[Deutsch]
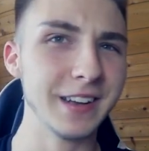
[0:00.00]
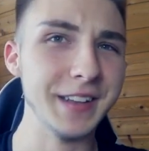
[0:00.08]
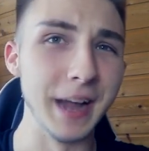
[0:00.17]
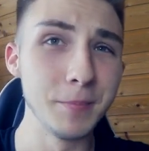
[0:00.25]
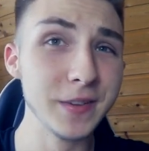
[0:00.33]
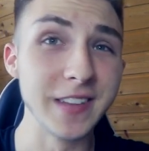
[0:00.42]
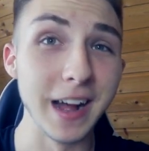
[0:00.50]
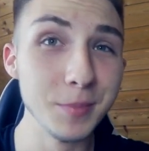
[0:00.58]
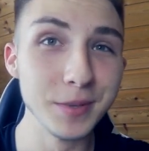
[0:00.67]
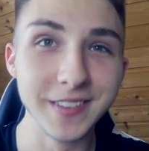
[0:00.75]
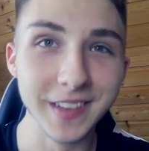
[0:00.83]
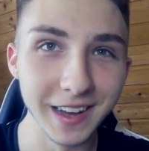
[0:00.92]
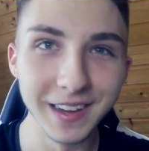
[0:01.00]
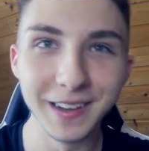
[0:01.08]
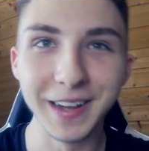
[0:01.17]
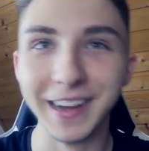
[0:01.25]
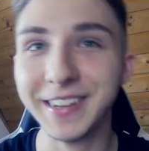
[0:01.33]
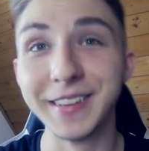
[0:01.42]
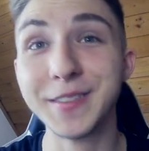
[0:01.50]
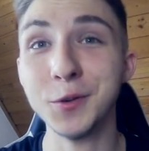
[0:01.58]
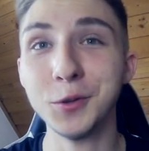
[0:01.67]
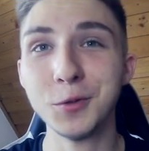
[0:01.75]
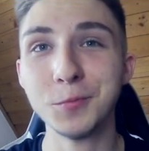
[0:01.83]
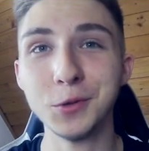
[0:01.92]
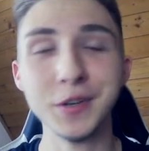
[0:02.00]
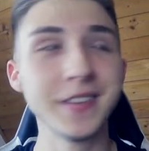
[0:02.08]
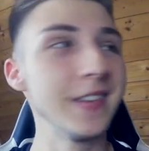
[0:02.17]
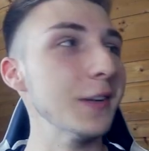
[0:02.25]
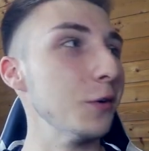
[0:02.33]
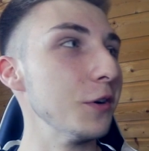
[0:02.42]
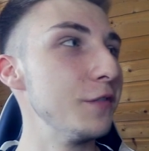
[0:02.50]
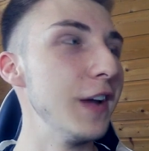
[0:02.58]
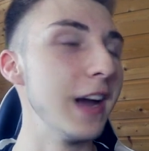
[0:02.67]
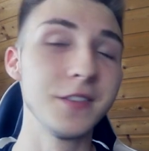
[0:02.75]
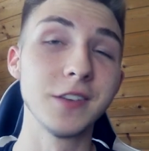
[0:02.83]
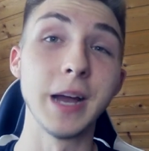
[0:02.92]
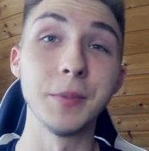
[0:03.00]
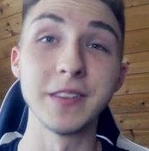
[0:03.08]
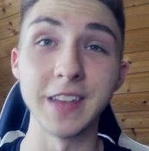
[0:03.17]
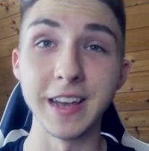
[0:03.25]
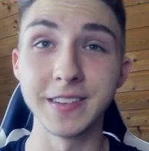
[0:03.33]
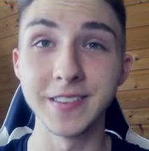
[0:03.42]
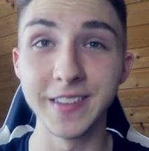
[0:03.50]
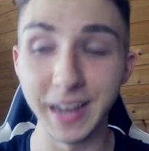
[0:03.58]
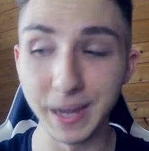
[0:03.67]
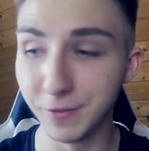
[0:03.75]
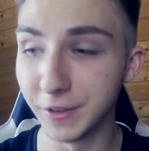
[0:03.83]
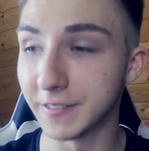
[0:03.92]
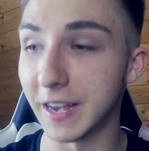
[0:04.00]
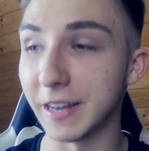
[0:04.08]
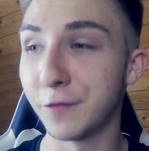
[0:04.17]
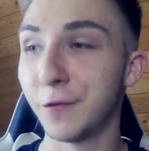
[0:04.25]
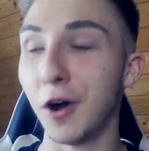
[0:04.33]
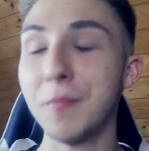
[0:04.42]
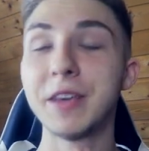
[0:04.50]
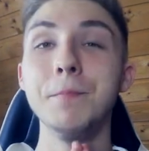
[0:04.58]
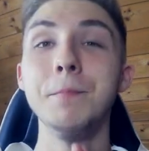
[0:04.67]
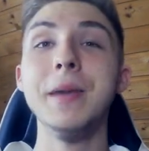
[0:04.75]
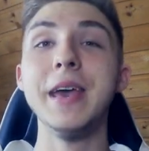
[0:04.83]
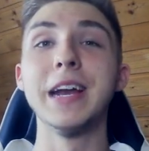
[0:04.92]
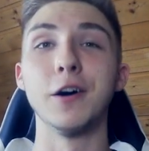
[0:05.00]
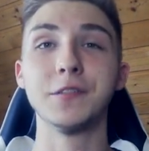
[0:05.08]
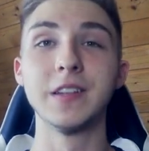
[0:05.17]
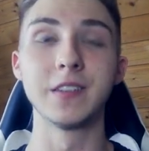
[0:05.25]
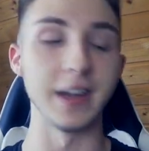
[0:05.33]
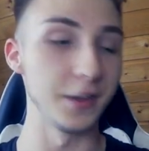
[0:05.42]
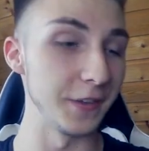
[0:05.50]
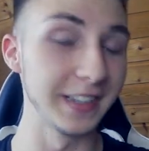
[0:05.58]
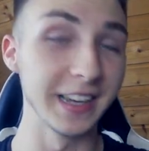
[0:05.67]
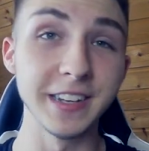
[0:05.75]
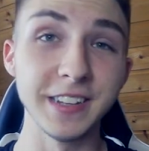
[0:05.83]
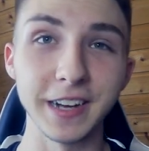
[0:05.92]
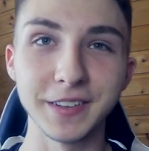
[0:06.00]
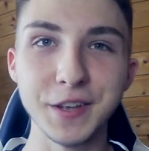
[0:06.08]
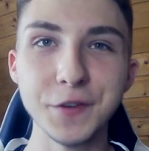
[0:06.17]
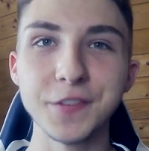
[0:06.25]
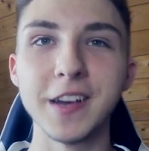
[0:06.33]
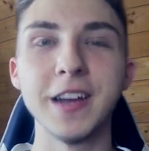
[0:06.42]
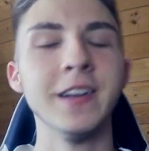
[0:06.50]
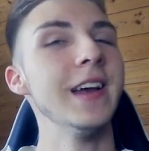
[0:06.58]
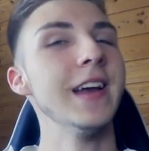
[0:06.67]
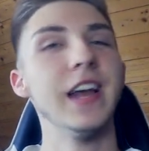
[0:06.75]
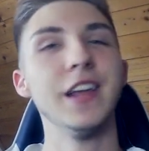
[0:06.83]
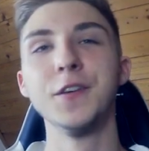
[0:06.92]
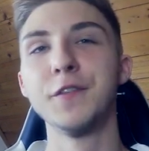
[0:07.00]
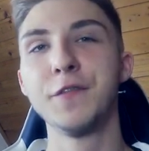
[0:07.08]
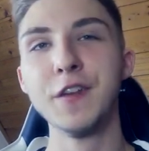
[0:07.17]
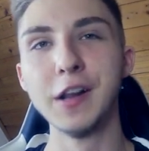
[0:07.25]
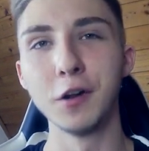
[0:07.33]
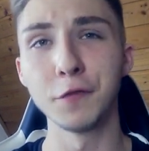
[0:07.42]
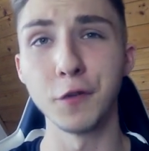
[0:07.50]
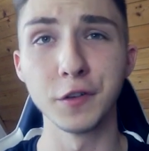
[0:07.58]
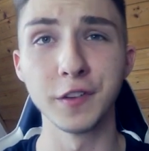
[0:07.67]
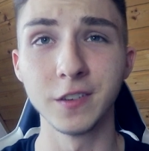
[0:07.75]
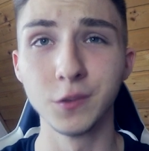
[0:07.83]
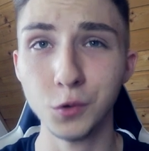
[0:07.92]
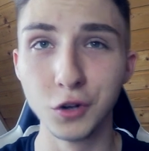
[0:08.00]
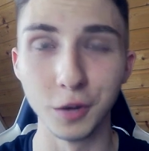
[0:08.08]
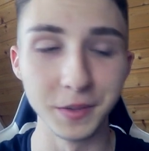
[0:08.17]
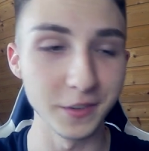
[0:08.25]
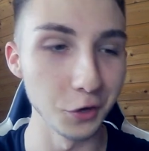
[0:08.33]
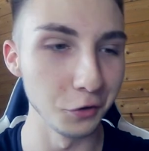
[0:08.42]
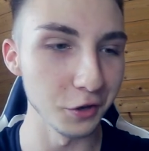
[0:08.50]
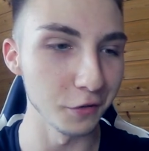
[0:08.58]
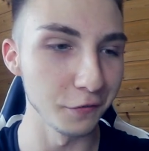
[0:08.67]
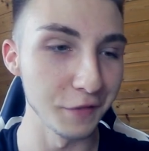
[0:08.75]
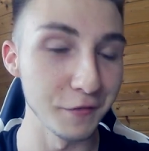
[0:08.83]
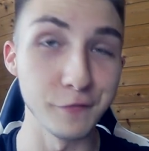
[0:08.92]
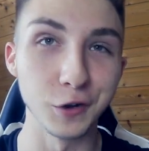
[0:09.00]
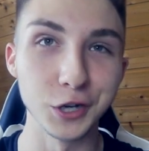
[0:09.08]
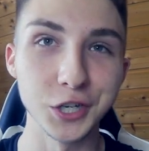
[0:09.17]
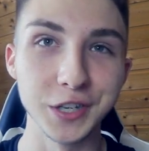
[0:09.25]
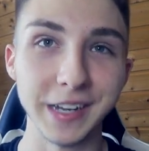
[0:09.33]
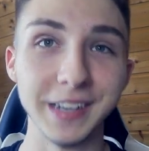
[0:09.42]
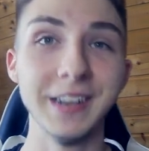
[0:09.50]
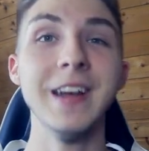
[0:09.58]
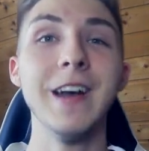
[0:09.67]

knappes halbes Jahr kann ich jetzt YouTube durchziehen ungefähr. Also ich habe jetzt extrem viel Zeit. Ich freue mich mega auf die Zeit. Ich werde richtig aktiv sein. Es wird viel auf euch zukommen. Das könnt ihr euch auf jeden Fall vorstellen.